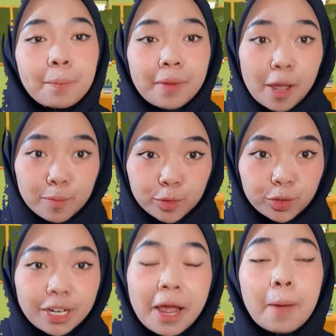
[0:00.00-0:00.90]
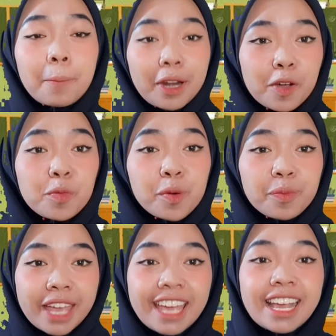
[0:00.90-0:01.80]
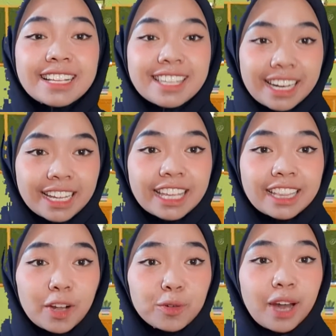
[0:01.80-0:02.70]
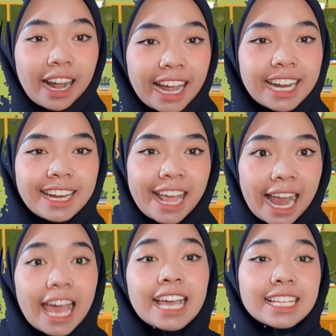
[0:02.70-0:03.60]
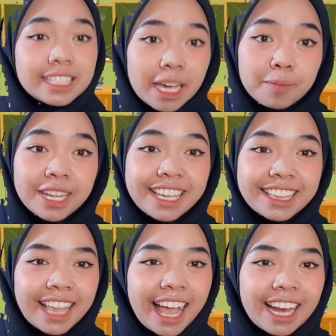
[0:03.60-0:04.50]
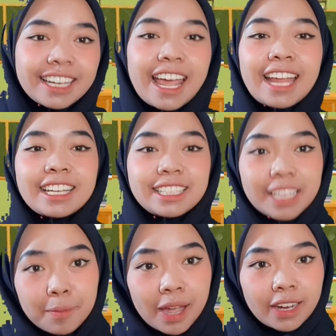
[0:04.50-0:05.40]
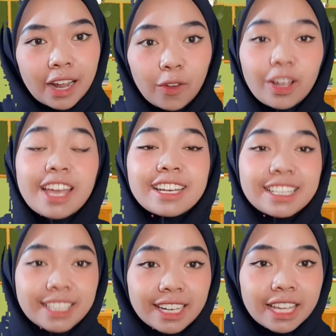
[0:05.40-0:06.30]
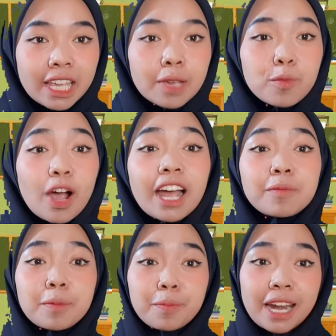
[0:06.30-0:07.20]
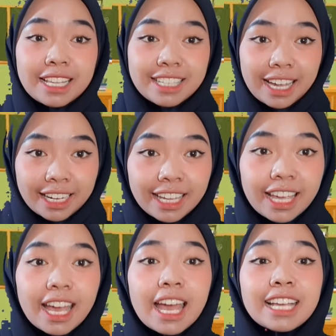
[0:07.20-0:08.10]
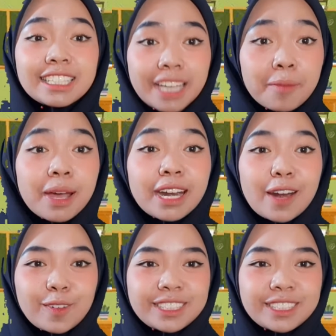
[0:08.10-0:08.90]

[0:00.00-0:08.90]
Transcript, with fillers: Namun, pada umumnya yang sering kita gunakan adalah jam digital dan jam analog. Di sini Ibu akan mempelajari jam analog